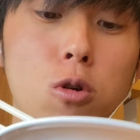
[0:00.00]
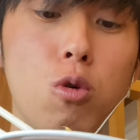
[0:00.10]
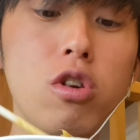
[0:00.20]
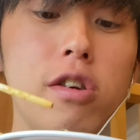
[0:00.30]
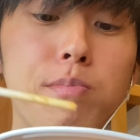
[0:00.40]

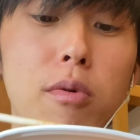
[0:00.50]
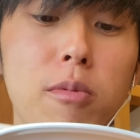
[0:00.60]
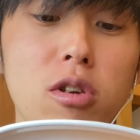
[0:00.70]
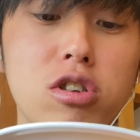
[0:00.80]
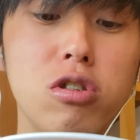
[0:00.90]
骨一本
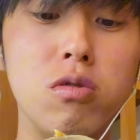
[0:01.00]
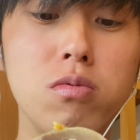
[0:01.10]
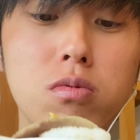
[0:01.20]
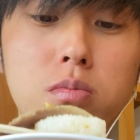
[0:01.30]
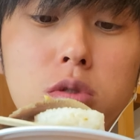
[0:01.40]
もないじゃん
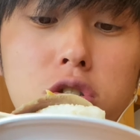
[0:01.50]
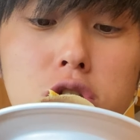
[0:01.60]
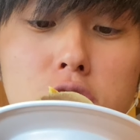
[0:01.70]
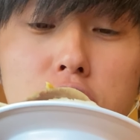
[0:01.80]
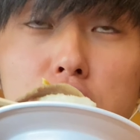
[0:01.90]
めっ
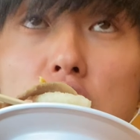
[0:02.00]
ちゃいいいや